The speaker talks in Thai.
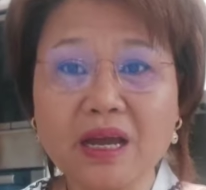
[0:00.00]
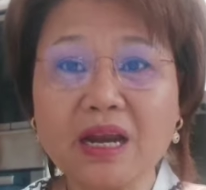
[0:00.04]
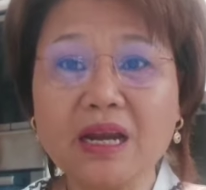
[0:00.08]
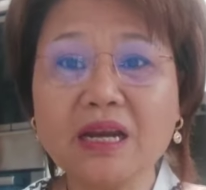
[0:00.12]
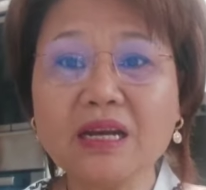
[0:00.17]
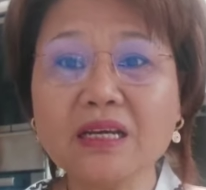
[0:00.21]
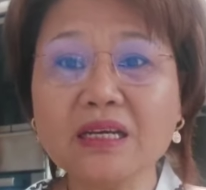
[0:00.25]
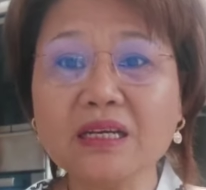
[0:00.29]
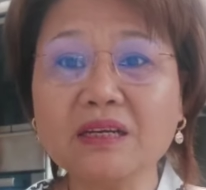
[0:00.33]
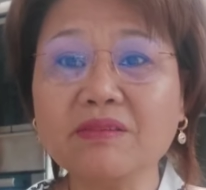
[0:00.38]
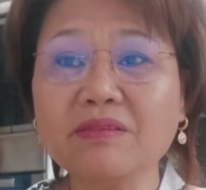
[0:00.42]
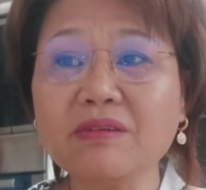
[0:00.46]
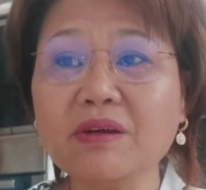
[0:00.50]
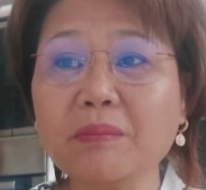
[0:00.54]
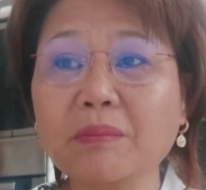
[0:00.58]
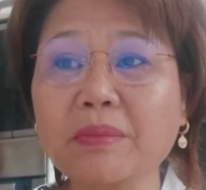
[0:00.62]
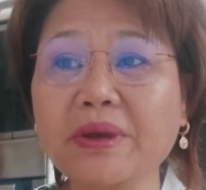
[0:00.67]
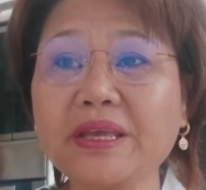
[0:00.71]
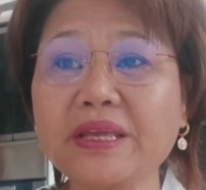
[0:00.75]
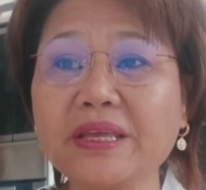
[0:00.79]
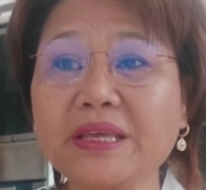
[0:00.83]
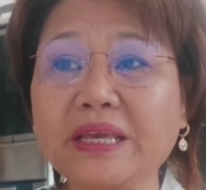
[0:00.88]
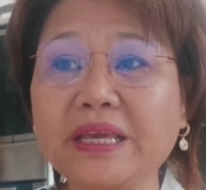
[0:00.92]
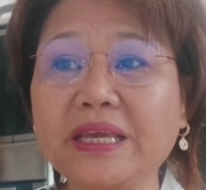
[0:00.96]
หรือ
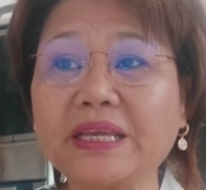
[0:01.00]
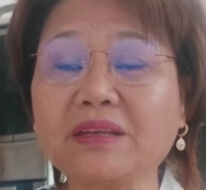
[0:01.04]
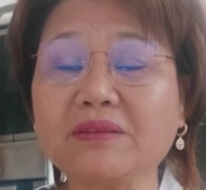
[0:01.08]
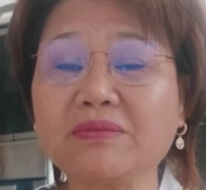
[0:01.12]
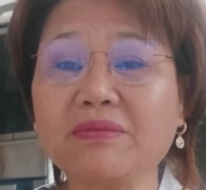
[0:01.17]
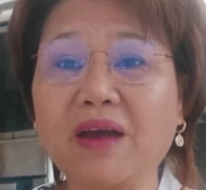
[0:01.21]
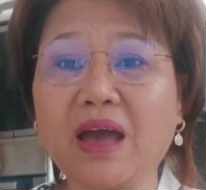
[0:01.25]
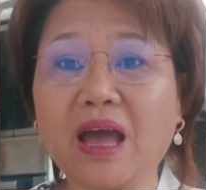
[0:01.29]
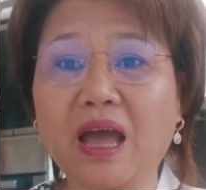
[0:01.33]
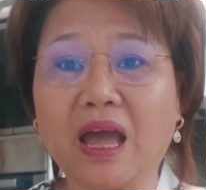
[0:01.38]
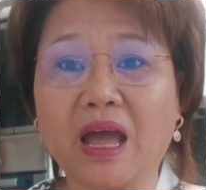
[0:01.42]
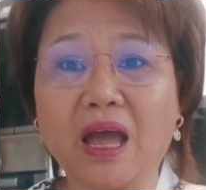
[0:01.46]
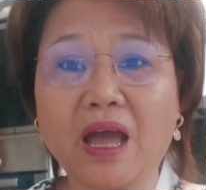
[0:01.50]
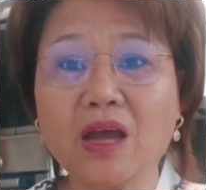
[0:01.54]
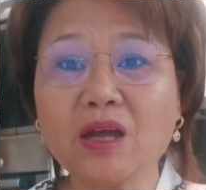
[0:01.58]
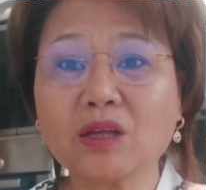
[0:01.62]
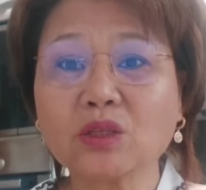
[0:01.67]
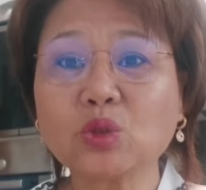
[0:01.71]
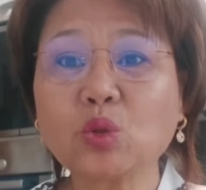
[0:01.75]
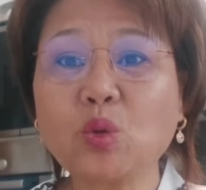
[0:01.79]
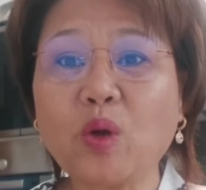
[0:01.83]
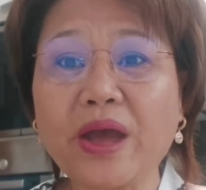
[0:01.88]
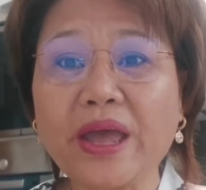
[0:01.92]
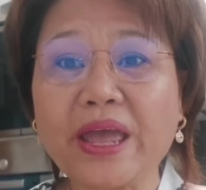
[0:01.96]
ไม่คิดว่า
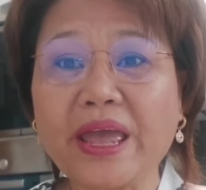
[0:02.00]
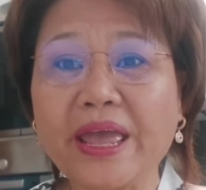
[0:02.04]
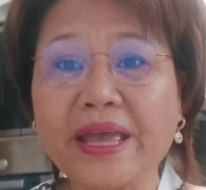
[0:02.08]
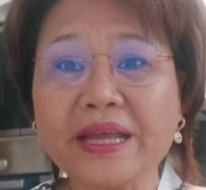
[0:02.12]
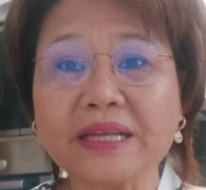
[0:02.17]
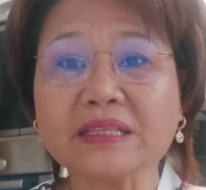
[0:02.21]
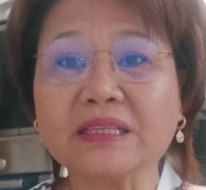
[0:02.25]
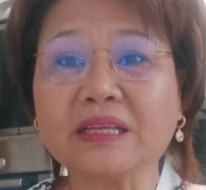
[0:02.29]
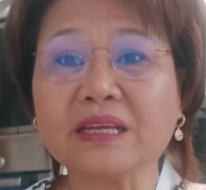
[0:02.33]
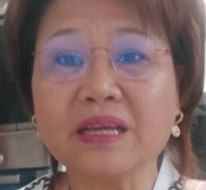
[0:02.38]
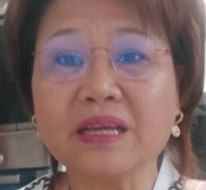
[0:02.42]
ตัวเอง